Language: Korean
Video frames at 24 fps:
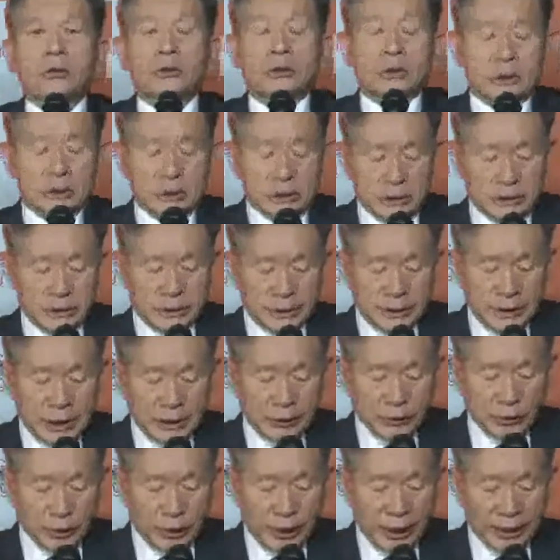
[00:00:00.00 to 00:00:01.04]
오늘은
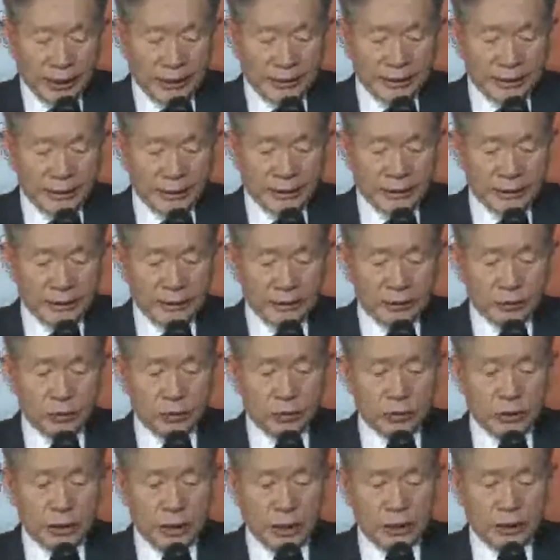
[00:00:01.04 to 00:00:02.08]
사도행전
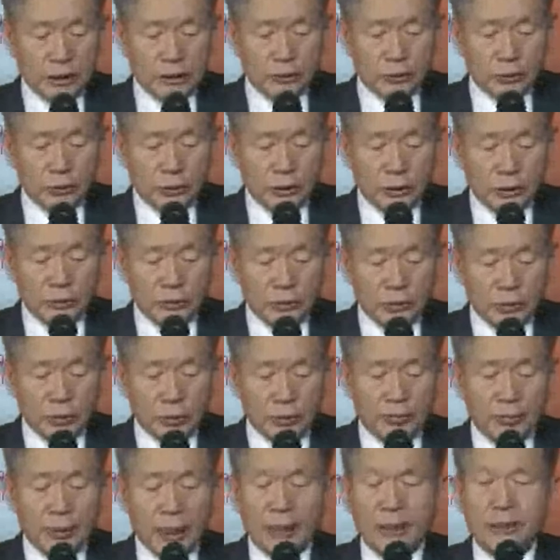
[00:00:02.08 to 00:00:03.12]
9장을
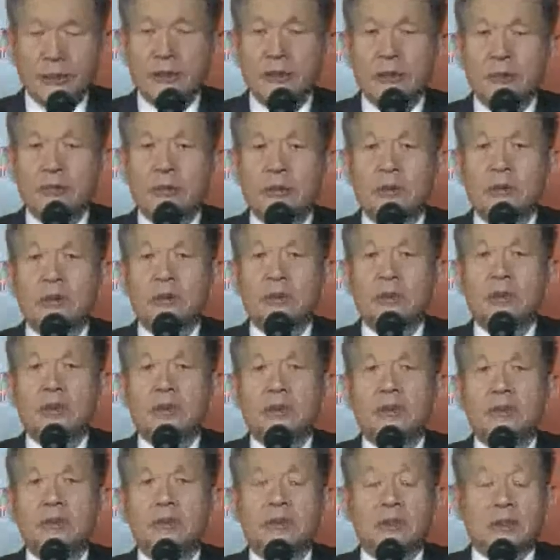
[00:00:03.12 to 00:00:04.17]
중심으로 말씀을
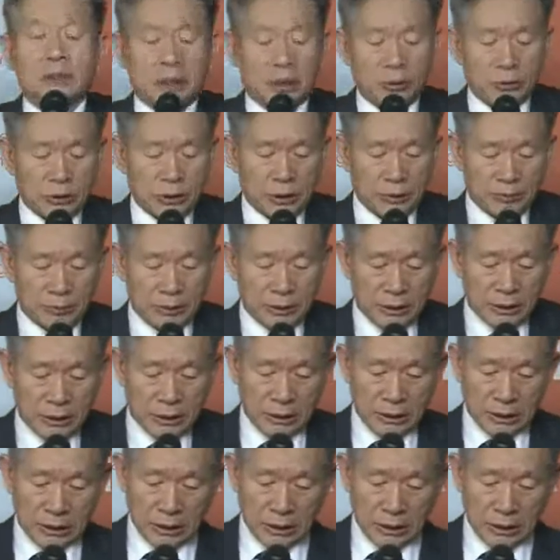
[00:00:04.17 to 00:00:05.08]
전하고자 합니다.